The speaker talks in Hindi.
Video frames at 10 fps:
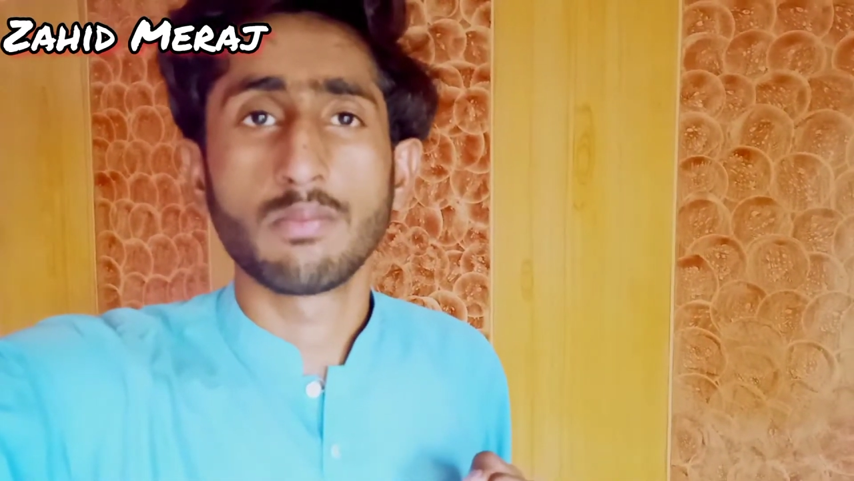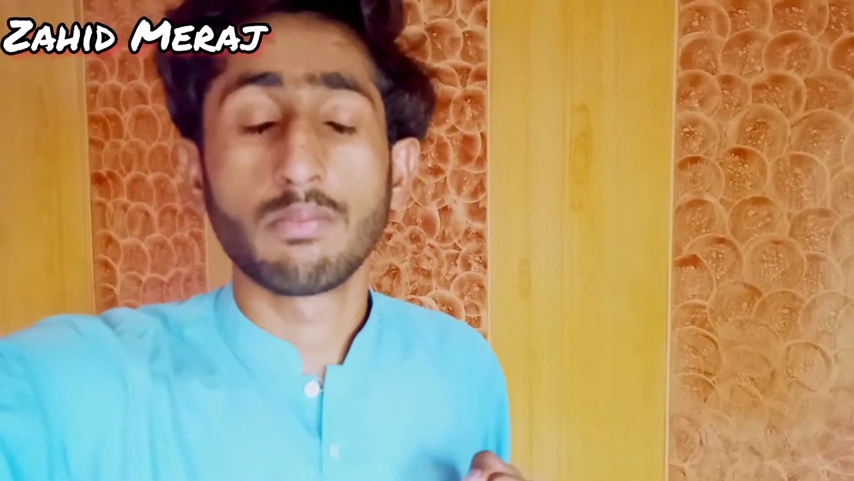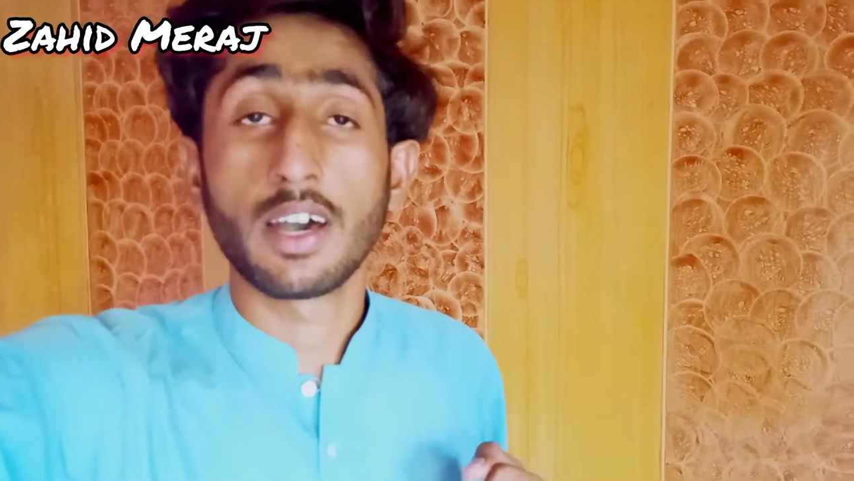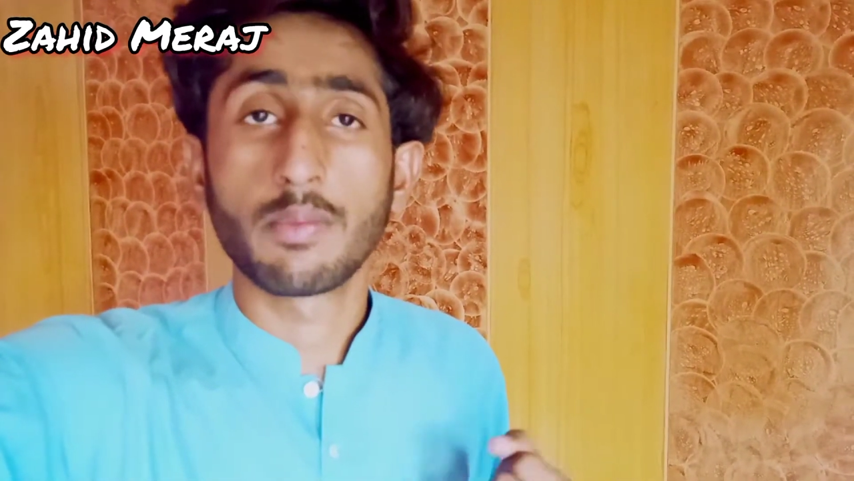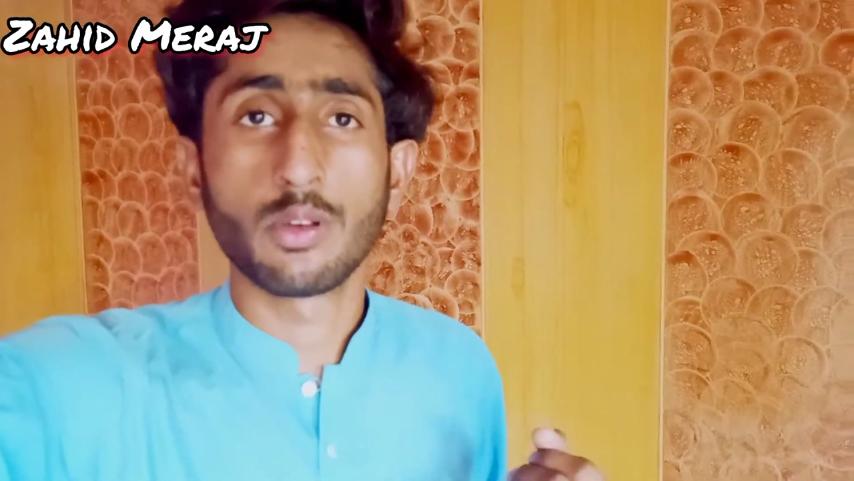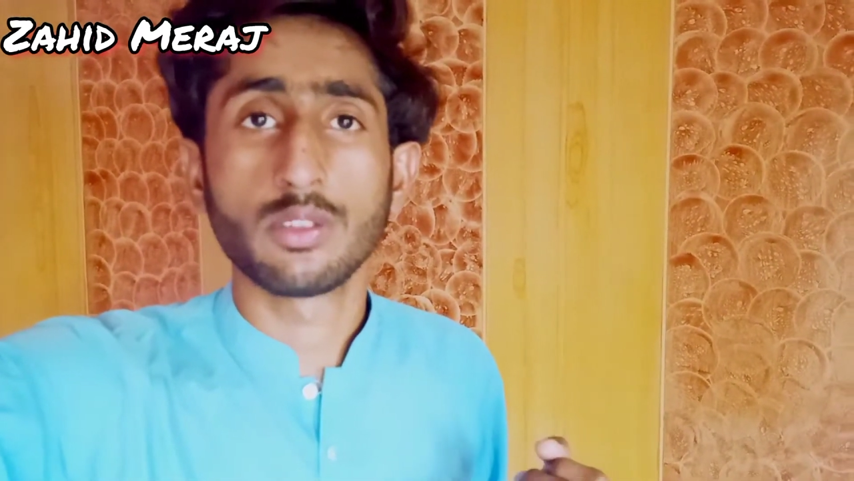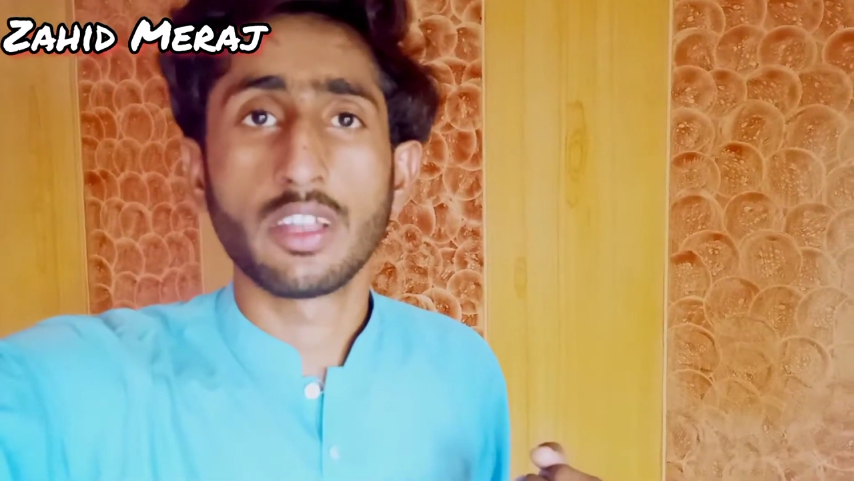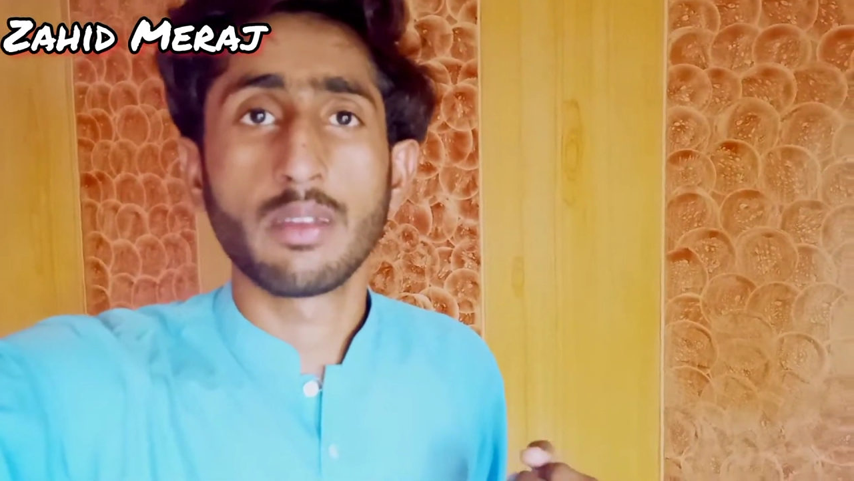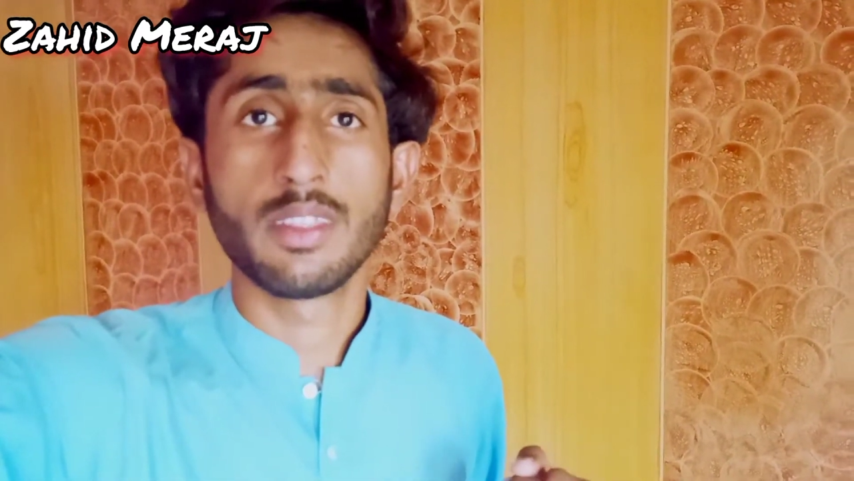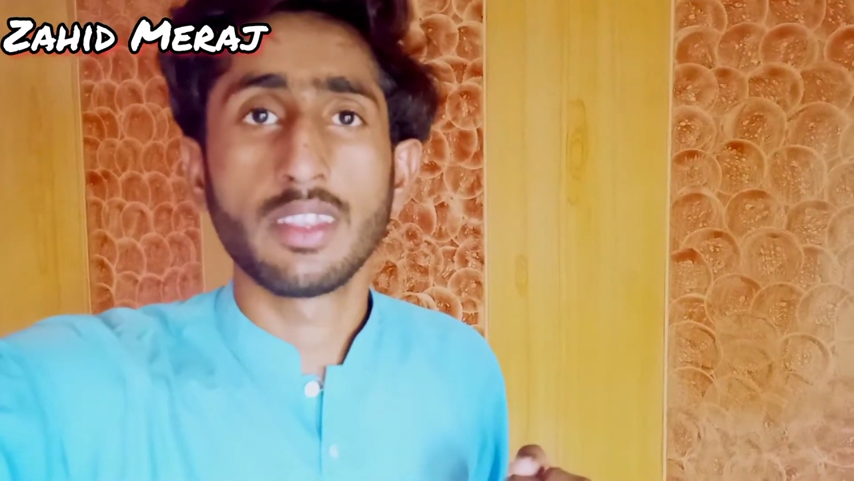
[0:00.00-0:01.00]
बाहर बहुत
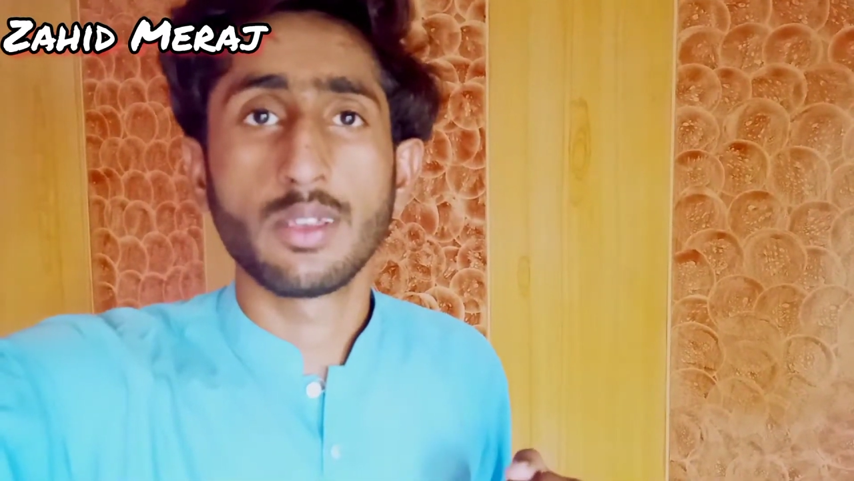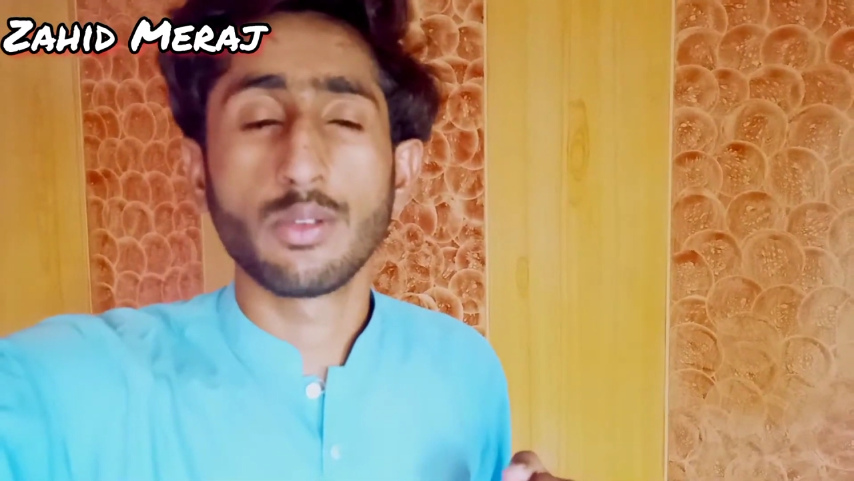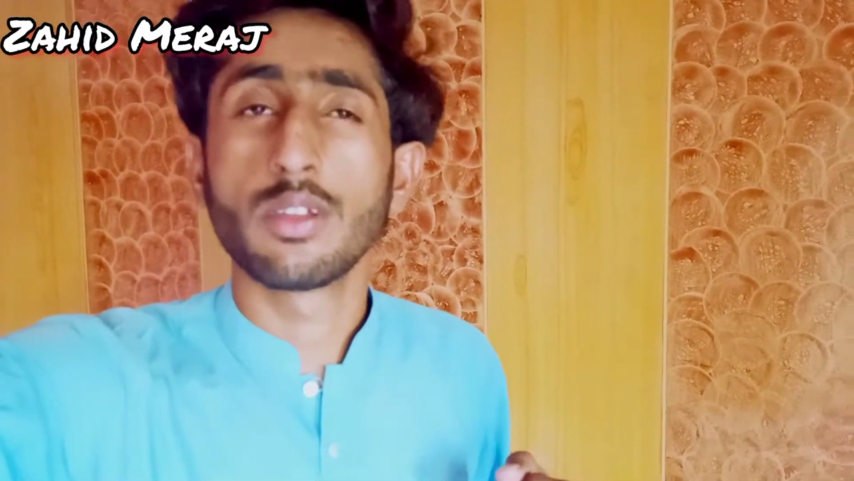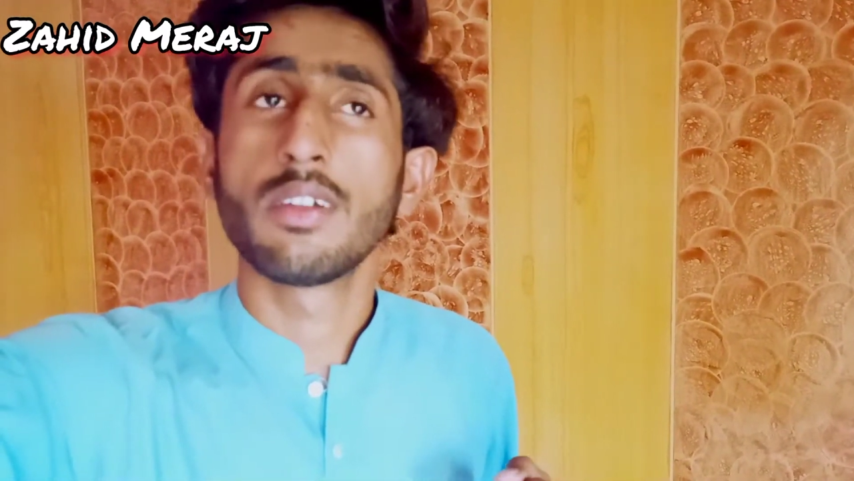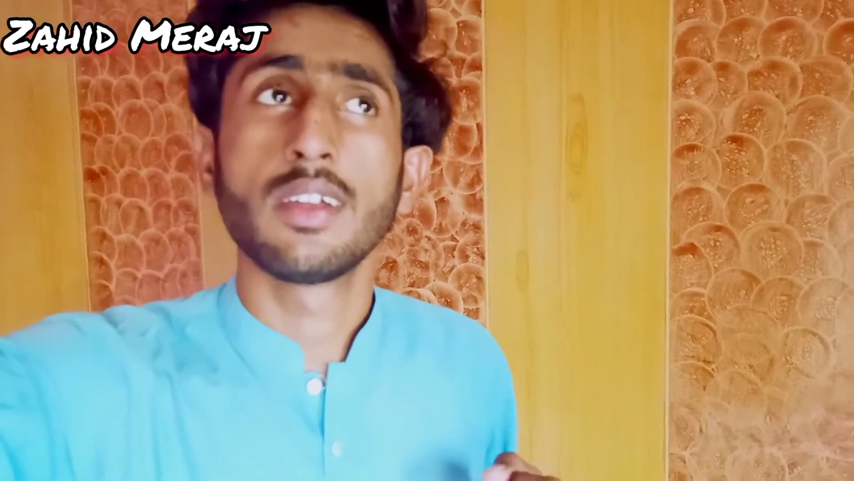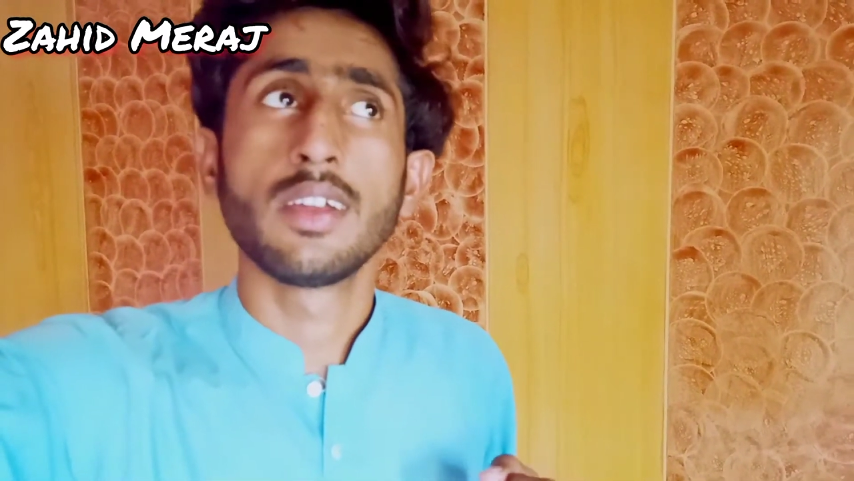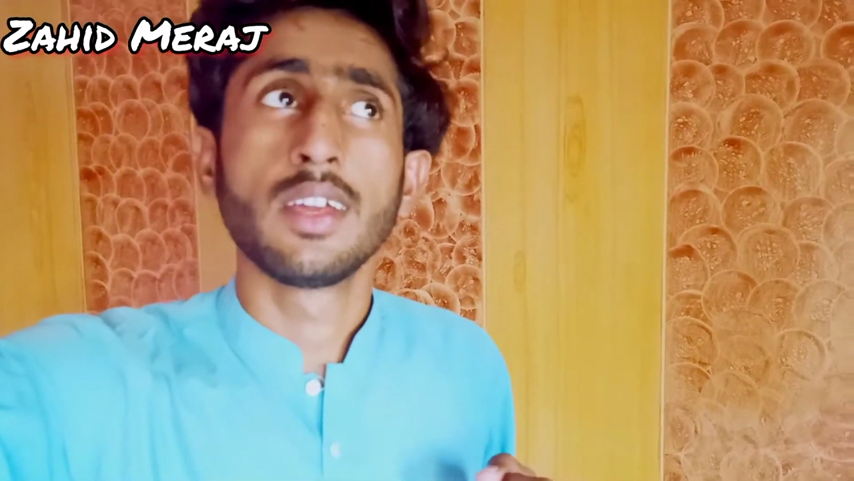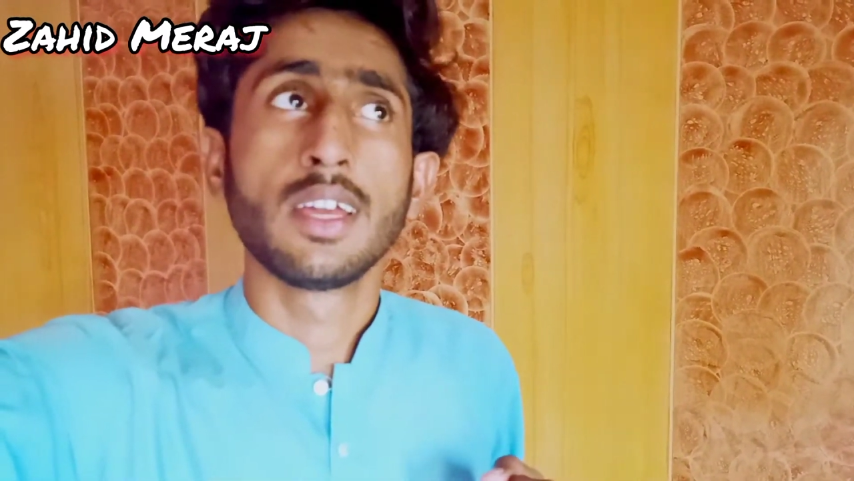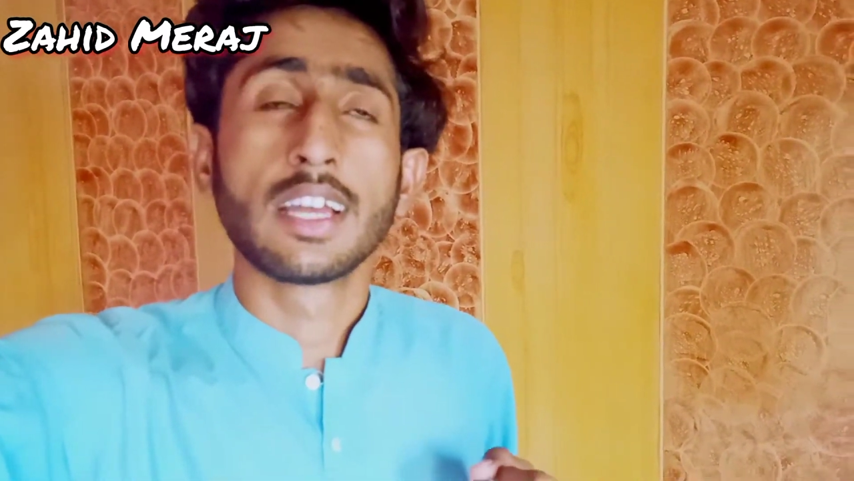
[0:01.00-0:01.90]
गर्मी थी क्योंकि